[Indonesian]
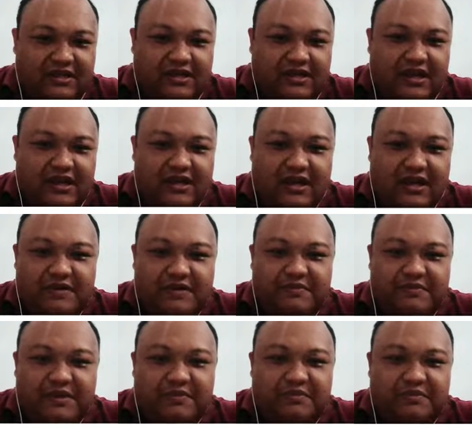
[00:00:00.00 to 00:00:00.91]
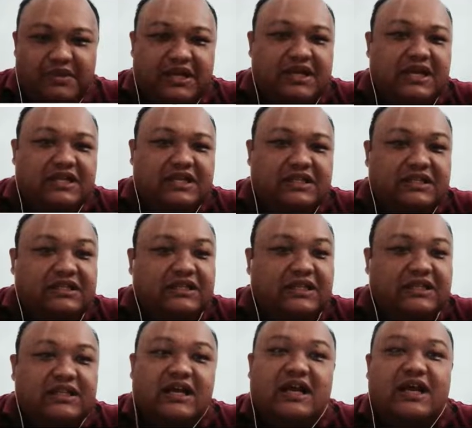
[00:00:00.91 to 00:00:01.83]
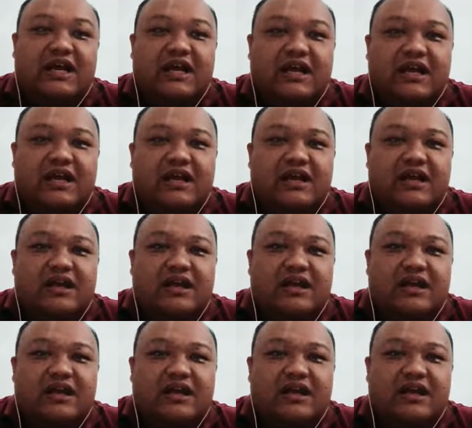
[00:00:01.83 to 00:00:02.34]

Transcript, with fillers: Terkadang pimpinan kita,